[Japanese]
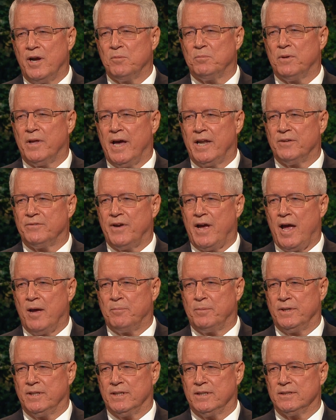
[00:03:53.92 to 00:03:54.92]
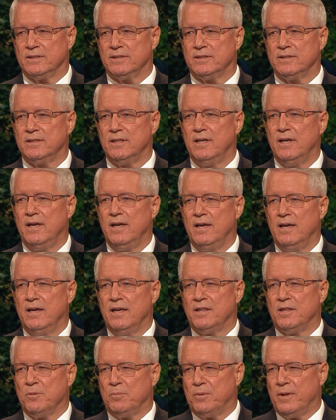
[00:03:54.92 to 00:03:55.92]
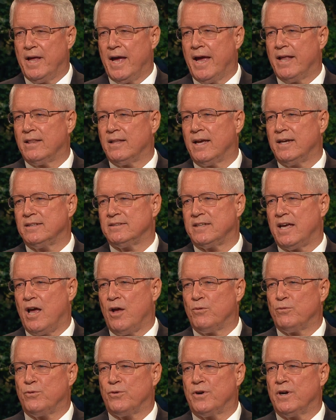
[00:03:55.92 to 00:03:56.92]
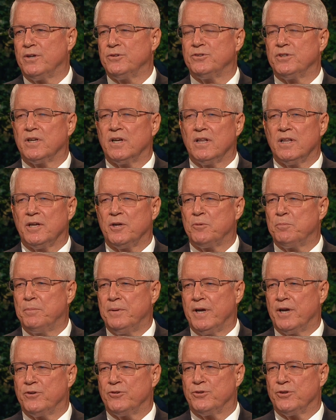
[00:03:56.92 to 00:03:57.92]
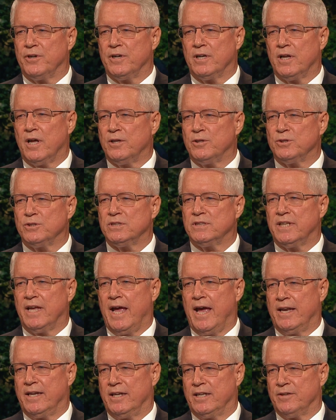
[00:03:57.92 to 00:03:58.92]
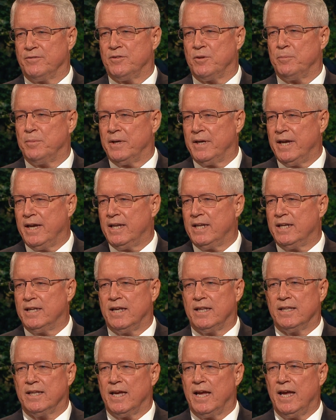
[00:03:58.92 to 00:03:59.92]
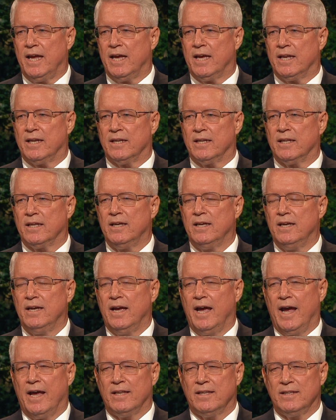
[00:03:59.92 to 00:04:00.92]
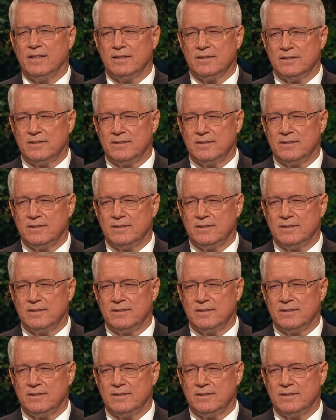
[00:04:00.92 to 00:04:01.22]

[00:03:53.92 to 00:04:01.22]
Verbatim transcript: その設計図こそ救いの計画、すなわち偉大な幸福の計画です。この計画は始ま